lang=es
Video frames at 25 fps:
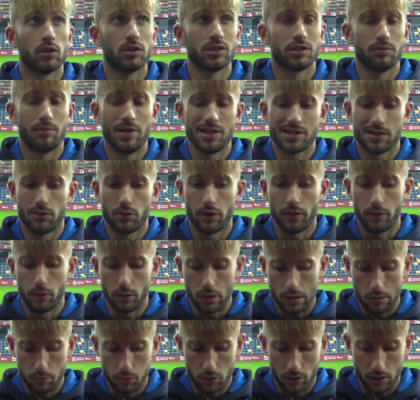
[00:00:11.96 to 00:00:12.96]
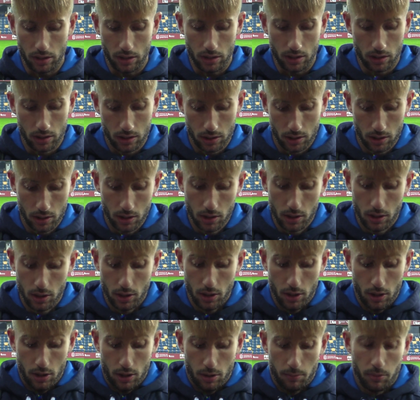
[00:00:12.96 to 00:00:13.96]
con ese mal sabor de boca porque,
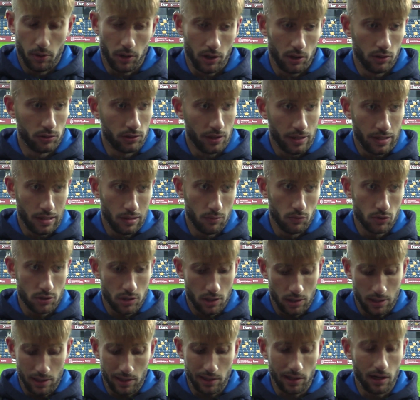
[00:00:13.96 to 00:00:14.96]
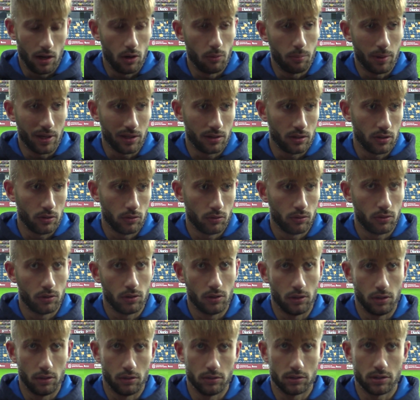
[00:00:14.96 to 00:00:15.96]
porque lo teníamos encarrilado el partido,
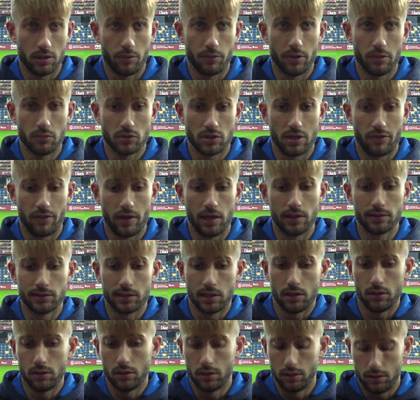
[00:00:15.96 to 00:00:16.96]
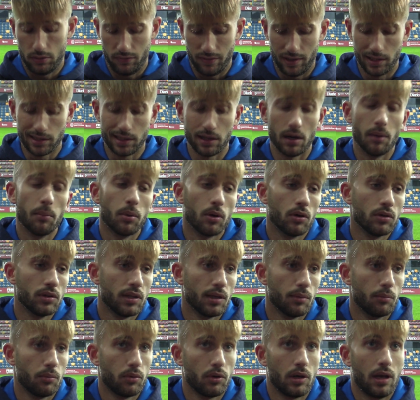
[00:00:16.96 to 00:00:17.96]
eh, nos habíamos adelantado y faltaba poco
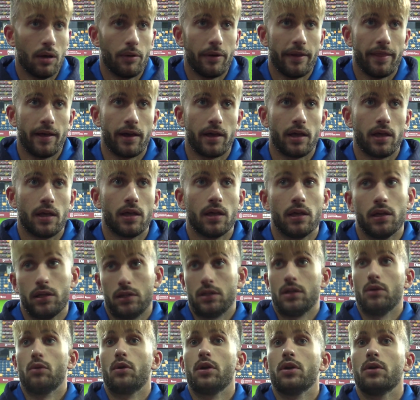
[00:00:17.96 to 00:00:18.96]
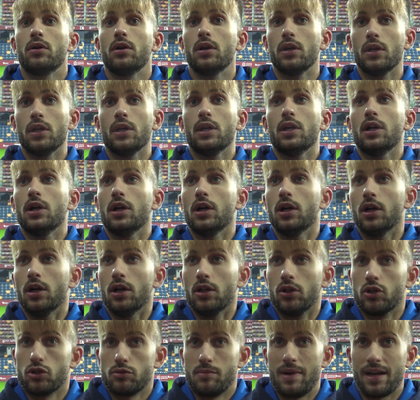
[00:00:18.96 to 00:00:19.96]
tiempo y la verdad que, que bueno,
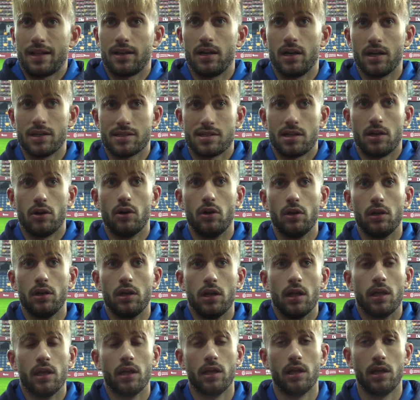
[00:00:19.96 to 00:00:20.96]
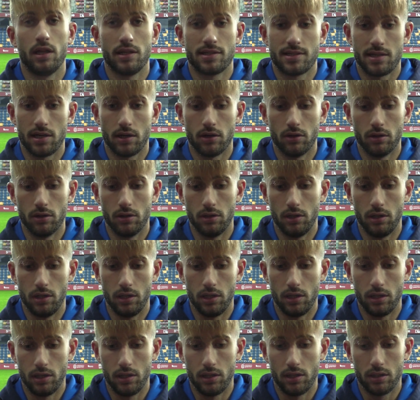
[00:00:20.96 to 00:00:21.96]
nos marcan ese gol, ese
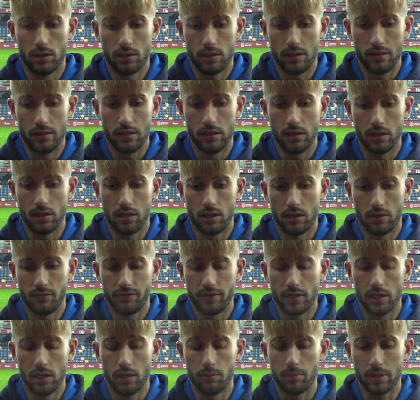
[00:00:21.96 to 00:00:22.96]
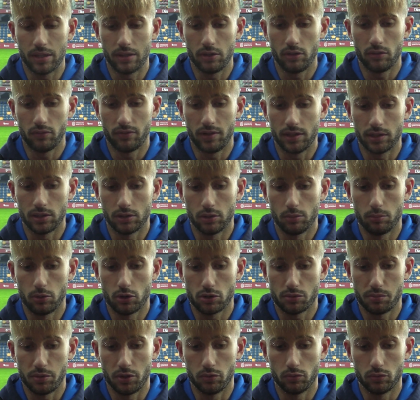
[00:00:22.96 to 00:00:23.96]
gol eh, al, al, final del partido, faltando
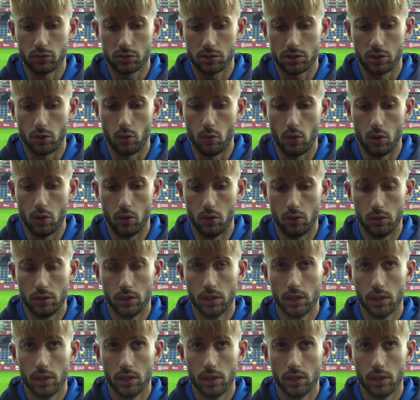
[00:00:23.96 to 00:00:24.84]
pocos minutos y luego